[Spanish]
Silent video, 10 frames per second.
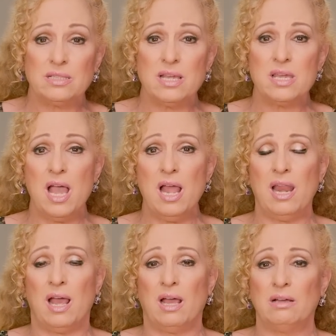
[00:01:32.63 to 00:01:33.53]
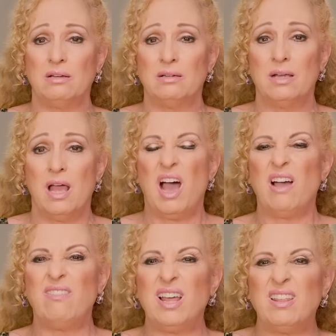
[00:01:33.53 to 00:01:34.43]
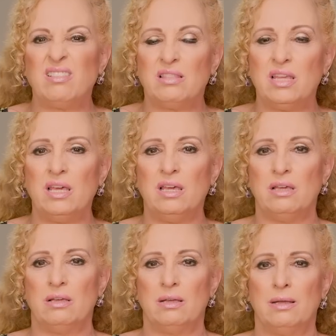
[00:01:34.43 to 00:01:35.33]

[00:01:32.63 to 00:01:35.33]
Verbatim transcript: señala, habla de ti.